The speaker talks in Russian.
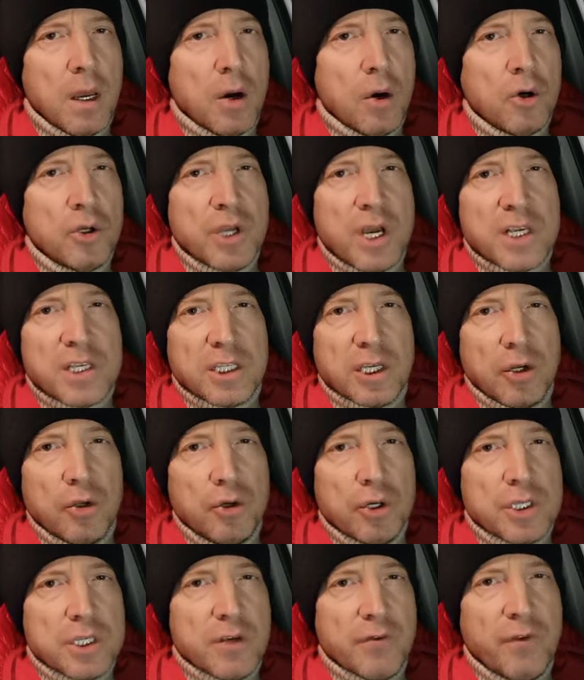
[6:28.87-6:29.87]
Он
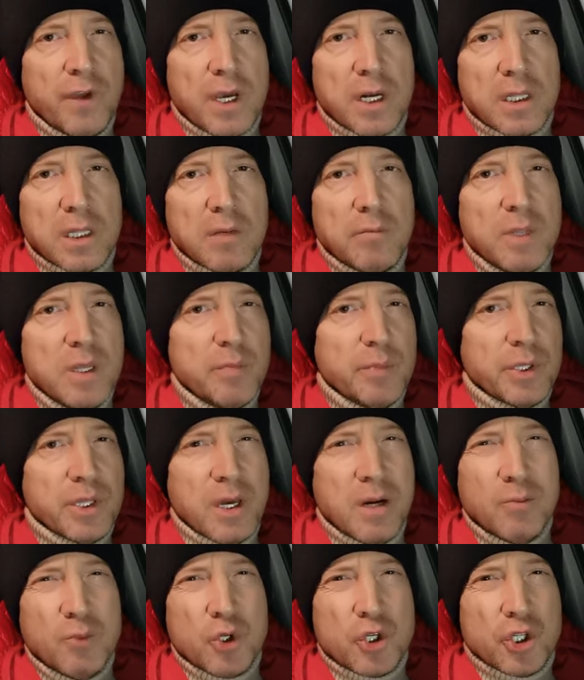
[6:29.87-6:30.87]
остается верным не
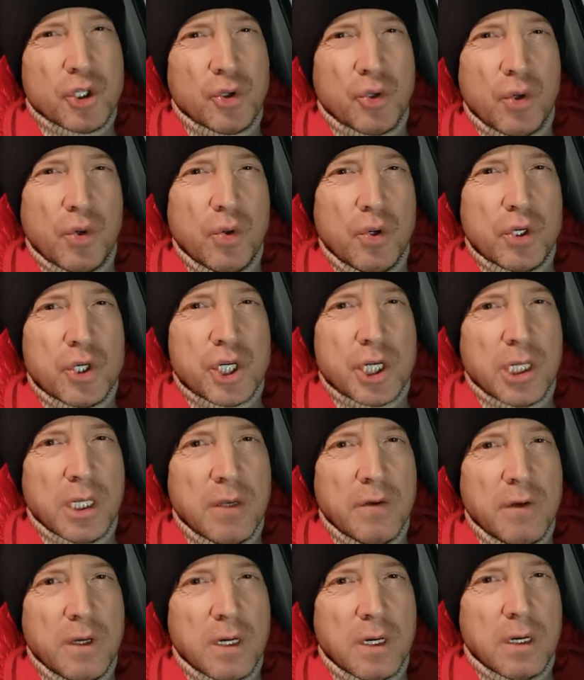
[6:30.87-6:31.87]
потому, что другой
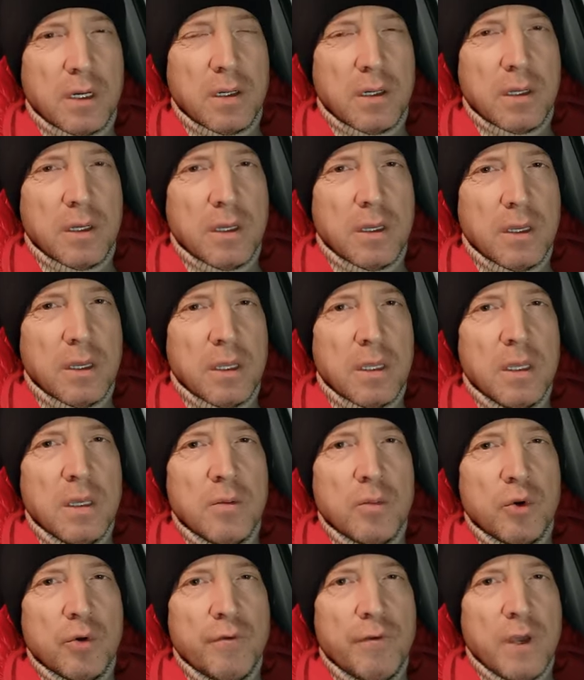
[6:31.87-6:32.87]
человек
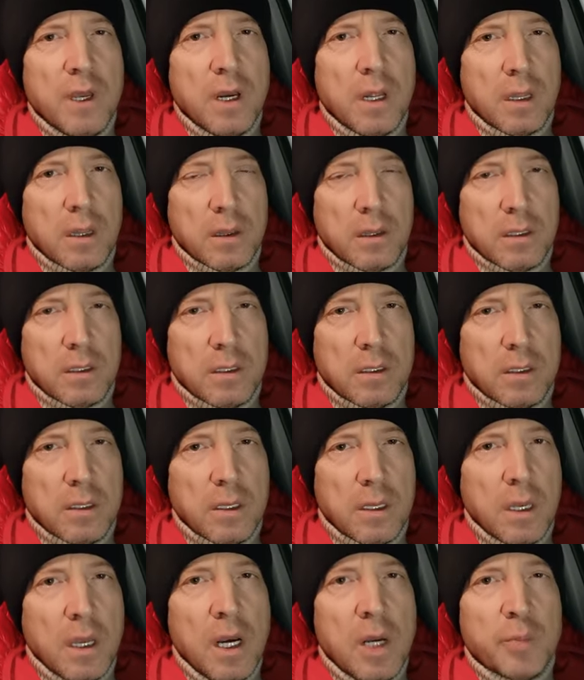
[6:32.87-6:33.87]
ему верен,
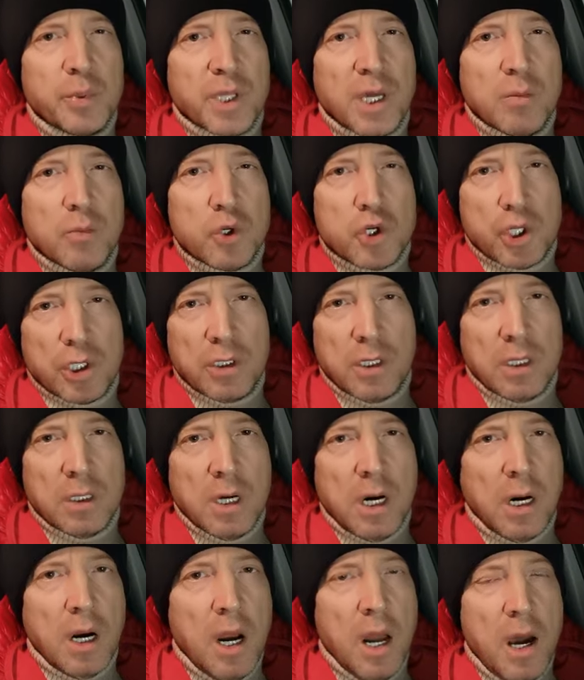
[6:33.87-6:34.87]
или потому что
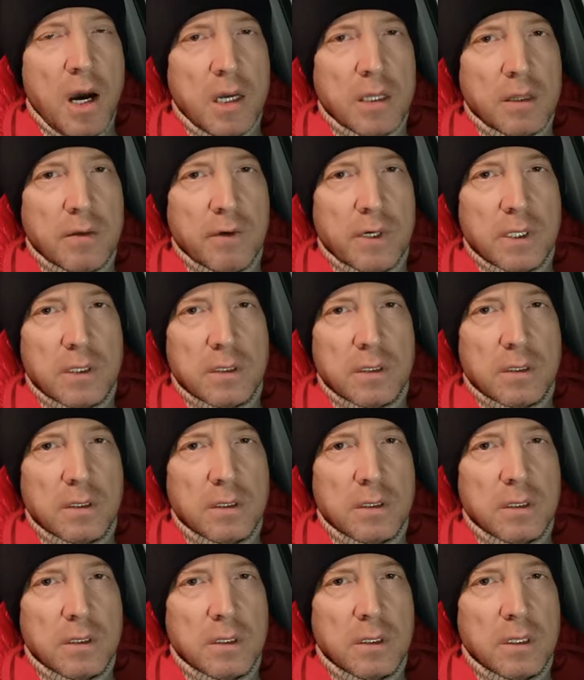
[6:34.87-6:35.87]
дана клятва,
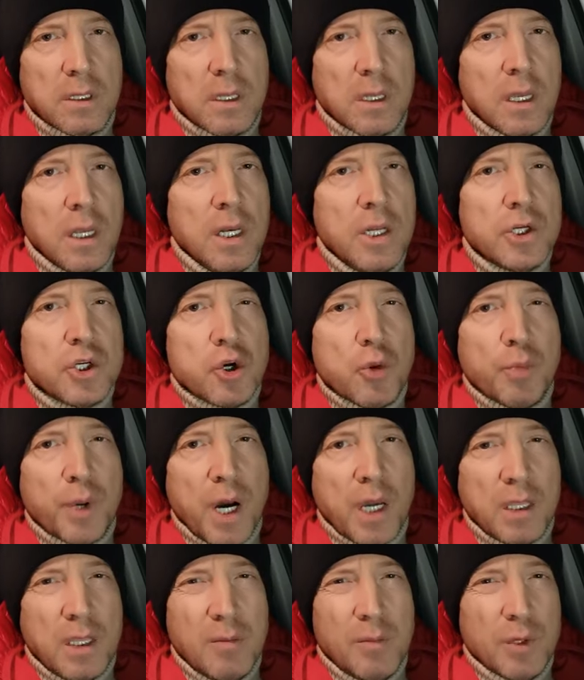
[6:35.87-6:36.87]
или еще по
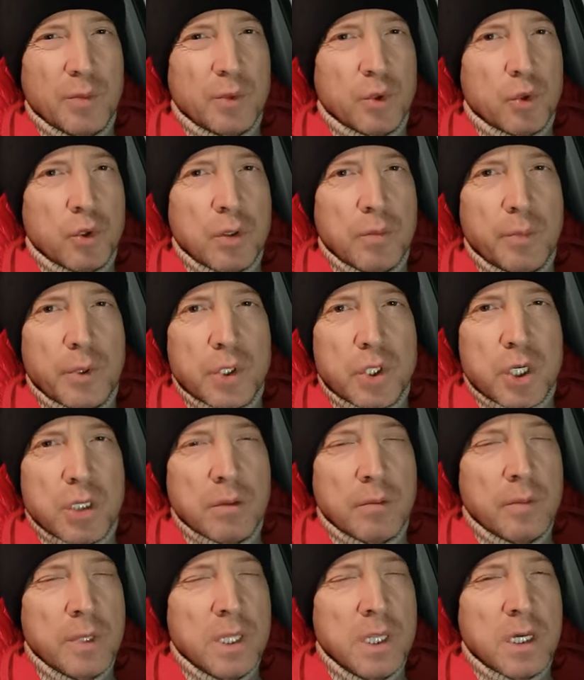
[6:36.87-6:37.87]
каким-либо другим
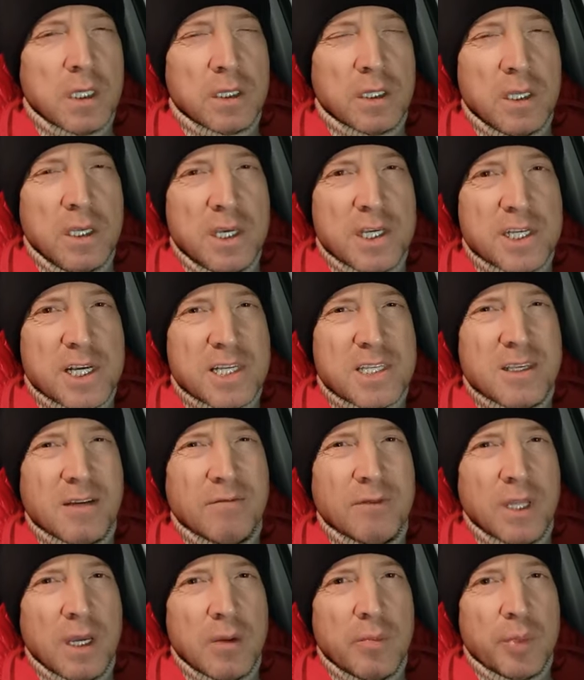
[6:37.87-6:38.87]
причинам. Нет, есть
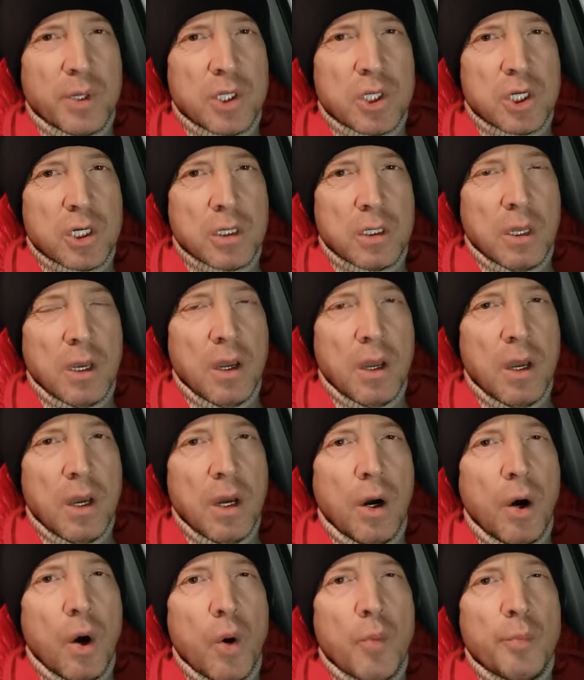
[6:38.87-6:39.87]
основная причина.
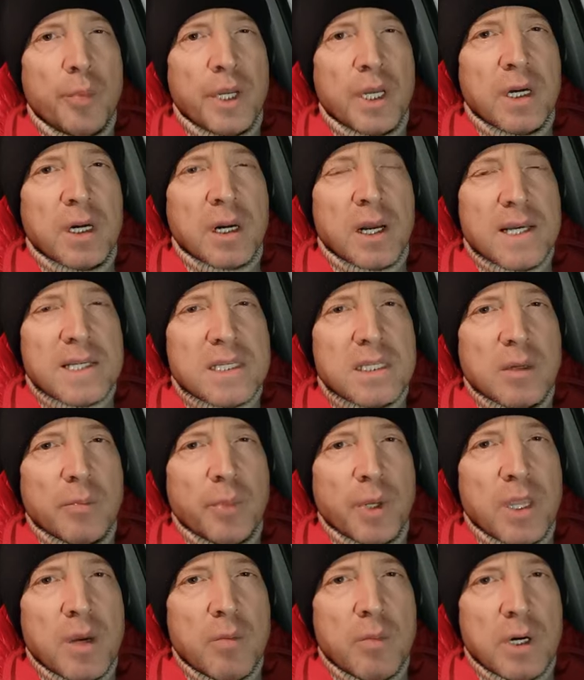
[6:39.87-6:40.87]
Он прекрасно
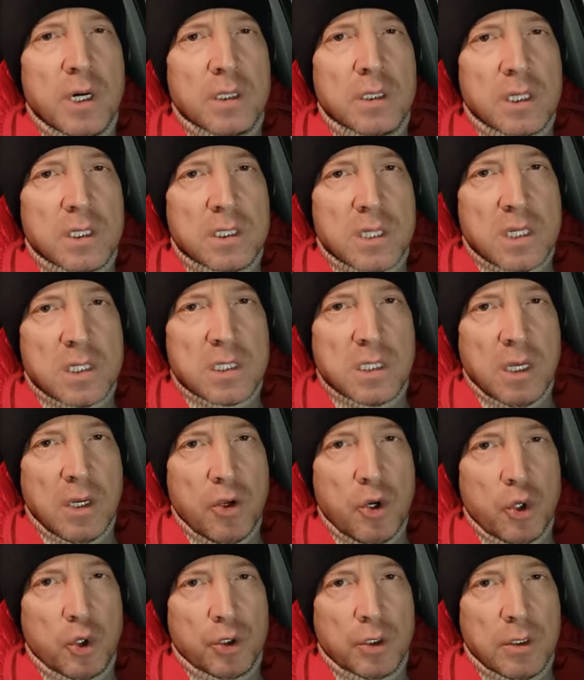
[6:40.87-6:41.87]
понимает,
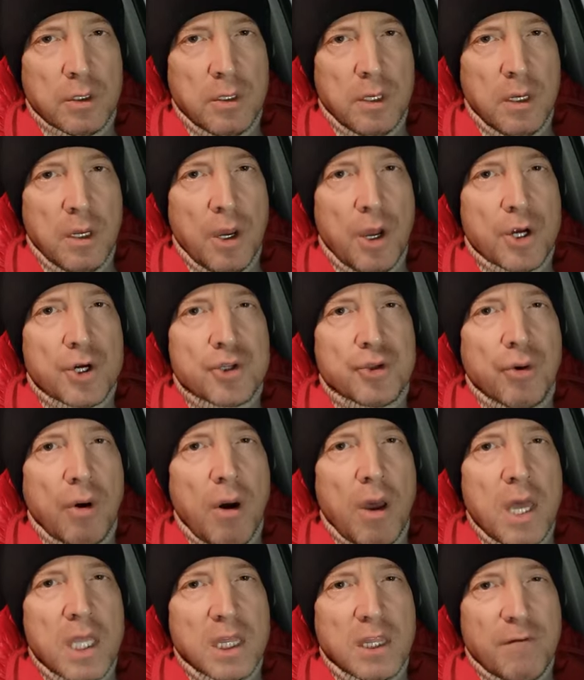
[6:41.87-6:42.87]
осознает,
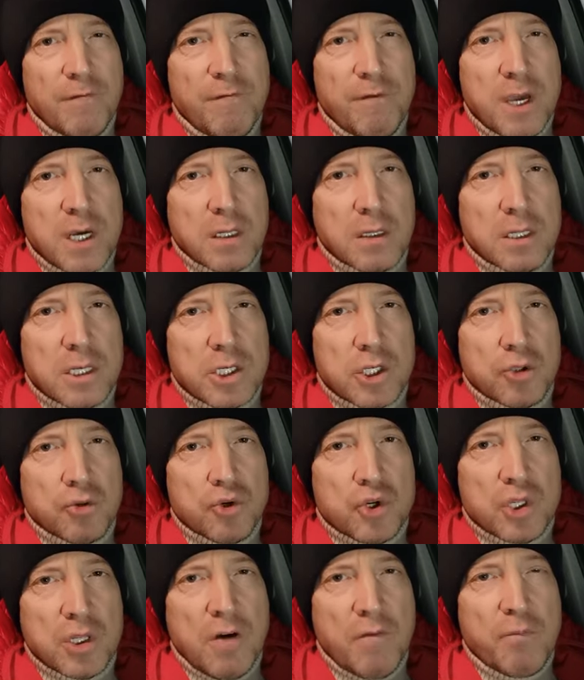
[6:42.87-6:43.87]
что эта верность
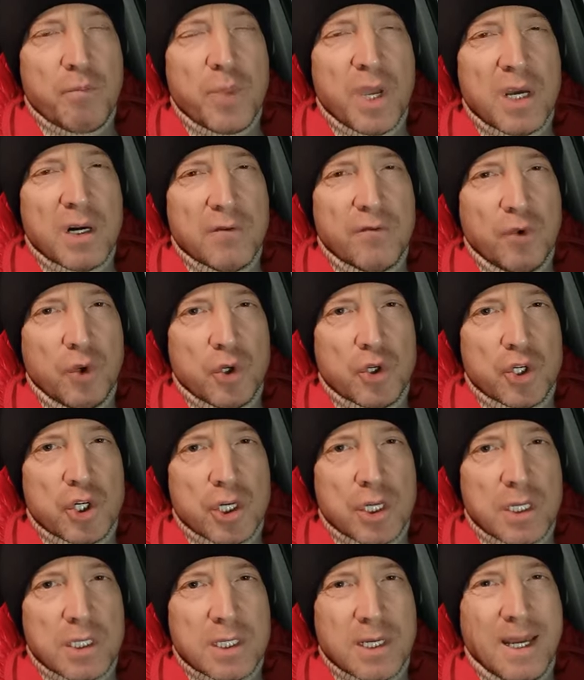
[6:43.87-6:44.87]
нужна в первую
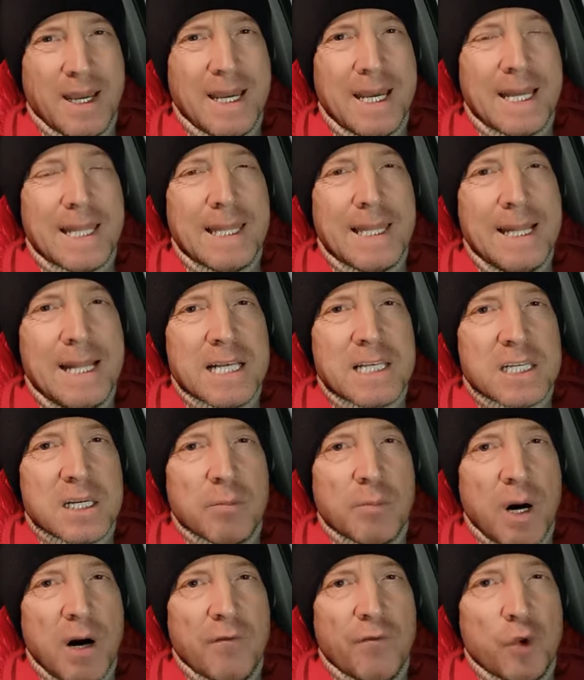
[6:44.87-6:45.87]
очередь для
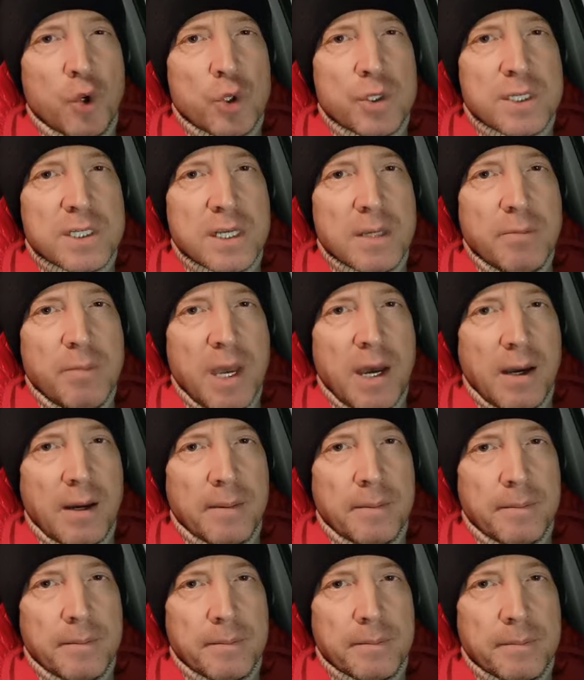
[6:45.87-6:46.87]
самого
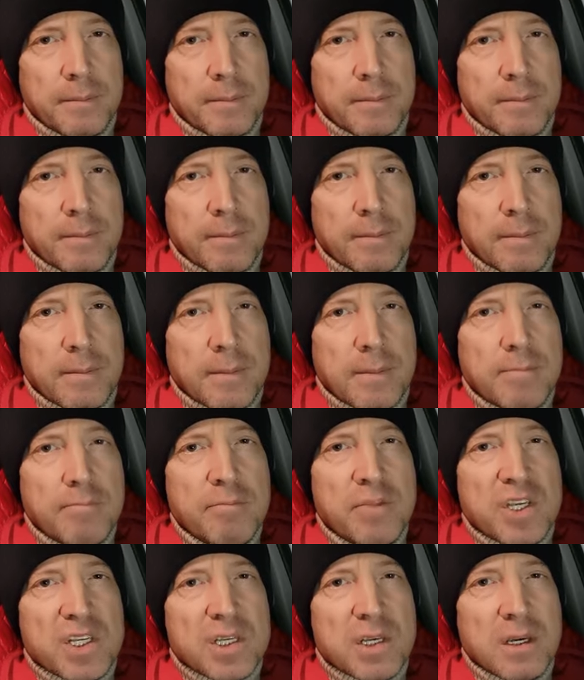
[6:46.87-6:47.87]
себя –
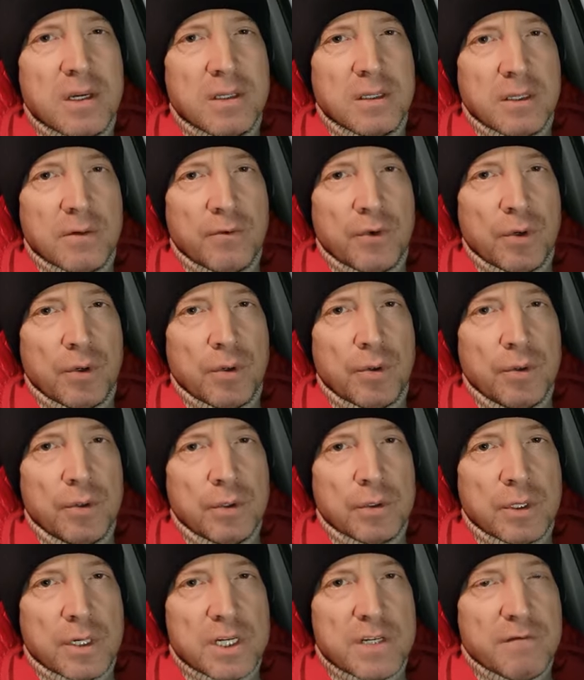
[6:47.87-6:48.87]
без этого
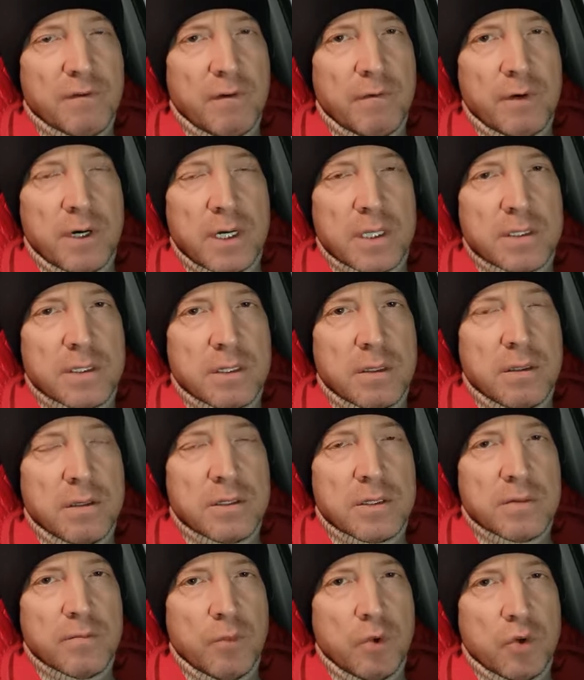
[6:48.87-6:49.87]
он развиваться
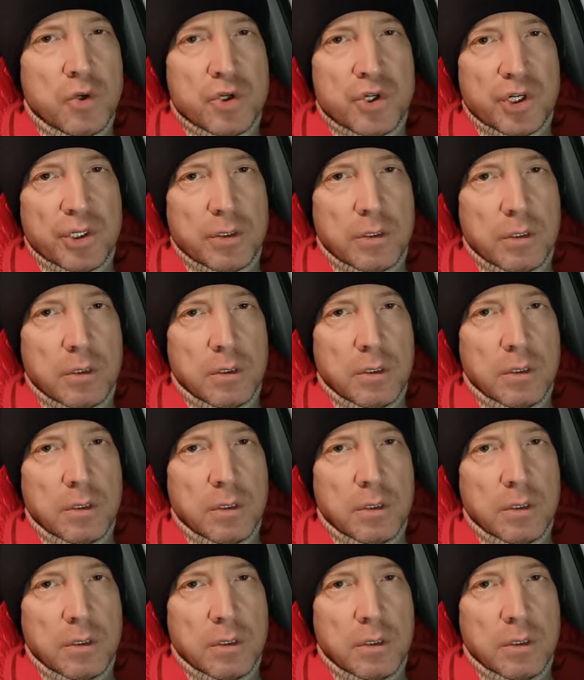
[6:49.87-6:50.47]
не сможет.